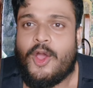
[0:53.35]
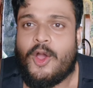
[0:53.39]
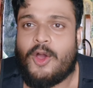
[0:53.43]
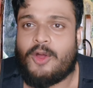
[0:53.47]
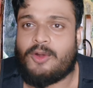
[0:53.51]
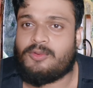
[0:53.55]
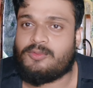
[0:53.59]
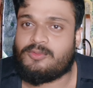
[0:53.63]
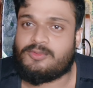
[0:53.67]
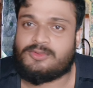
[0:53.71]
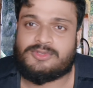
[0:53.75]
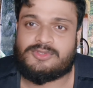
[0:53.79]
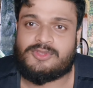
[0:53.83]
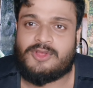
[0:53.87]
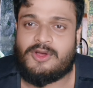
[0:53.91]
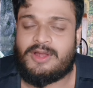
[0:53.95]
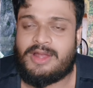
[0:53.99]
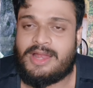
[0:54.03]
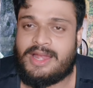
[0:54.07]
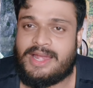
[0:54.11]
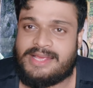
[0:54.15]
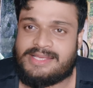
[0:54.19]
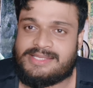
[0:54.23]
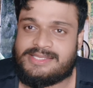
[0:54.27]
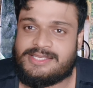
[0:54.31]
और उस
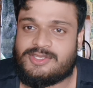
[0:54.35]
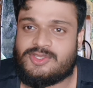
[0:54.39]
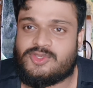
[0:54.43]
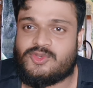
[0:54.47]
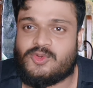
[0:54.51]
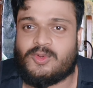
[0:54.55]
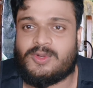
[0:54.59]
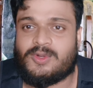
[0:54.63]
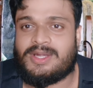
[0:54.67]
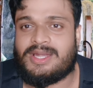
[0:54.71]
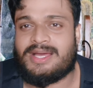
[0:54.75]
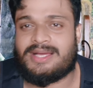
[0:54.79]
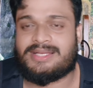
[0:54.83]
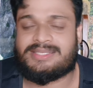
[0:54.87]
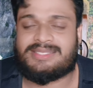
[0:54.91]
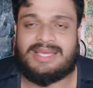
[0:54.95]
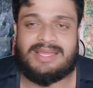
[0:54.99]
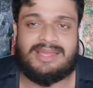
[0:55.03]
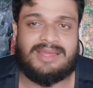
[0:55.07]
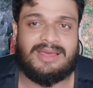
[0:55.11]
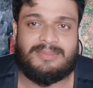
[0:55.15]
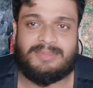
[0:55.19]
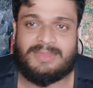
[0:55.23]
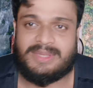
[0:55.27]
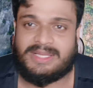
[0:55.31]
दौरान ऐसे चोट लग
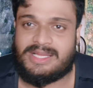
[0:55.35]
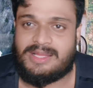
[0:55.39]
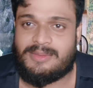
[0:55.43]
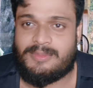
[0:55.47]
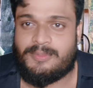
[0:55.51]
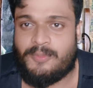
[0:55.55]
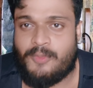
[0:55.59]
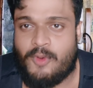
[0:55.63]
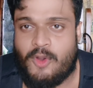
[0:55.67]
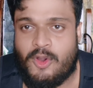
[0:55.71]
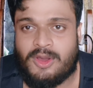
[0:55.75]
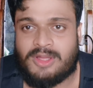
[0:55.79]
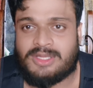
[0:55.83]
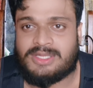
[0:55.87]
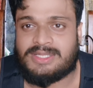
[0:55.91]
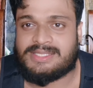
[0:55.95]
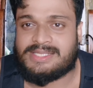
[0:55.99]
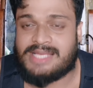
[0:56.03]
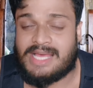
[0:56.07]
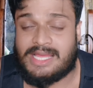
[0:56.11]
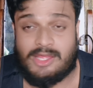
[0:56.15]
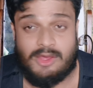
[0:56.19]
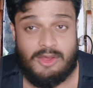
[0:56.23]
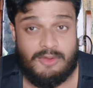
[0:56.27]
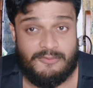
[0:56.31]
जाना मतलब बहुत
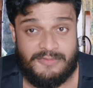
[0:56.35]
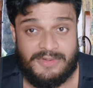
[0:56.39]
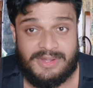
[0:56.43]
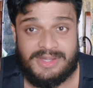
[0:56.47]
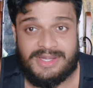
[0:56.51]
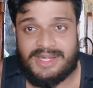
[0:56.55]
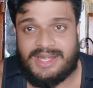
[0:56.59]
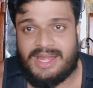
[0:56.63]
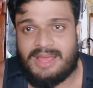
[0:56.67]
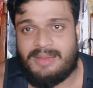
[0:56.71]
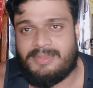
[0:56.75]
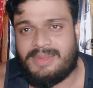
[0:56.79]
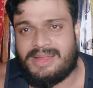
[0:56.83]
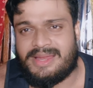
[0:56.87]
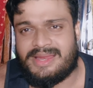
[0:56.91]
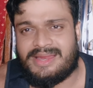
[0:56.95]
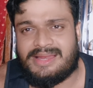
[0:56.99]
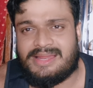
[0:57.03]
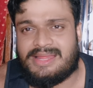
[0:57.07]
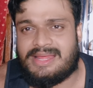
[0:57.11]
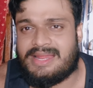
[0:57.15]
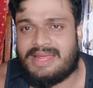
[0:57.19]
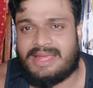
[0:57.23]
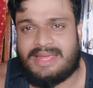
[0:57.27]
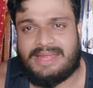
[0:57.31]
ज़्यादा ऑफेंडेड है मेरे
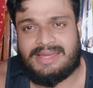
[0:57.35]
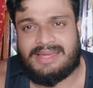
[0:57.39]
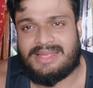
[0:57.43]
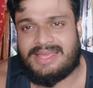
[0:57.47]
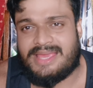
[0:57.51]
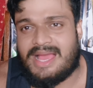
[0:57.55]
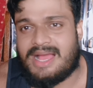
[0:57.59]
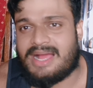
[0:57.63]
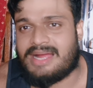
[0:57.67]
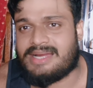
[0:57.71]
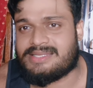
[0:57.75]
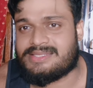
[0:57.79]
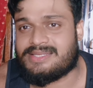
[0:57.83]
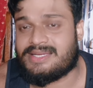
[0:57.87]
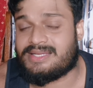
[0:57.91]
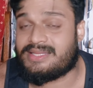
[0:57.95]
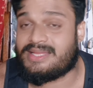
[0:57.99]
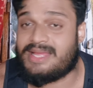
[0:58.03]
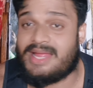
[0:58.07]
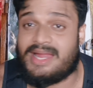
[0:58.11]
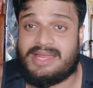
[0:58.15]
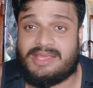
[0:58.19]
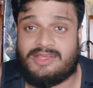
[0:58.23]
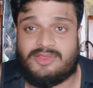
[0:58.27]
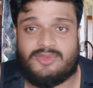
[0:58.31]
लिए लेकिन क्या कर
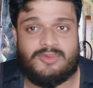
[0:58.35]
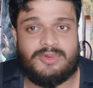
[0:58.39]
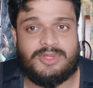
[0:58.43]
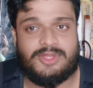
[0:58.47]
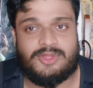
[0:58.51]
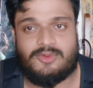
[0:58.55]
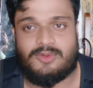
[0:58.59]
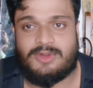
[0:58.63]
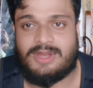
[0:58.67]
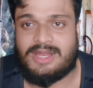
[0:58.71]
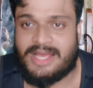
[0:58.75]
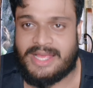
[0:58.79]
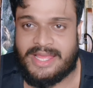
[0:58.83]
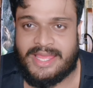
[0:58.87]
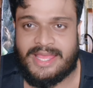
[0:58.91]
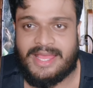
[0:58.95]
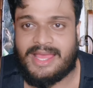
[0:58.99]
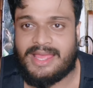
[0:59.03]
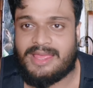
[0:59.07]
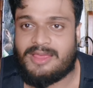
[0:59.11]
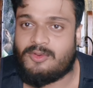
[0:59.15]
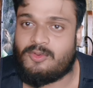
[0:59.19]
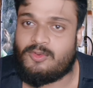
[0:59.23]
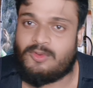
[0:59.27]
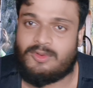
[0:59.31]
सकते हैं यार इंजुरी तो लगेगा
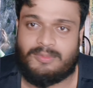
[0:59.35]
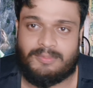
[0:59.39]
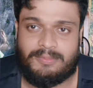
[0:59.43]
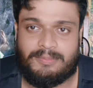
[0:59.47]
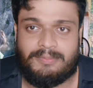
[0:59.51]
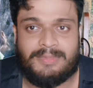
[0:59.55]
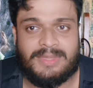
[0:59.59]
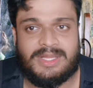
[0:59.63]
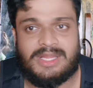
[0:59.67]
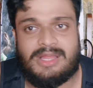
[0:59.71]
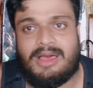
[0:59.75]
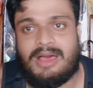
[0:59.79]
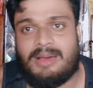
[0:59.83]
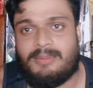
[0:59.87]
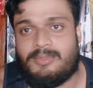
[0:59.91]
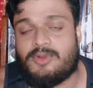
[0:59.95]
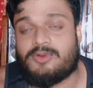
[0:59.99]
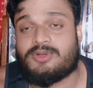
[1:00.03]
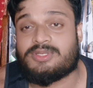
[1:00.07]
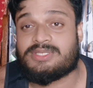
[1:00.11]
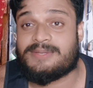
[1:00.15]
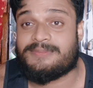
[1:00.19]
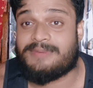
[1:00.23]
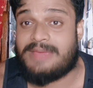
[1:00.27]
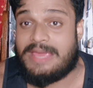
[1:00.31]
ही मतलब हम
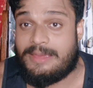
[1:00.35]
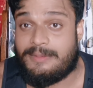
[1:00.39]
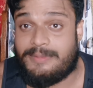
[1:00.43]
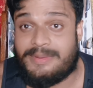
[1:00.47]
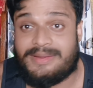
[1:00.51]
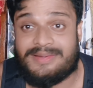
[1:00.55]
लोग जब हेवी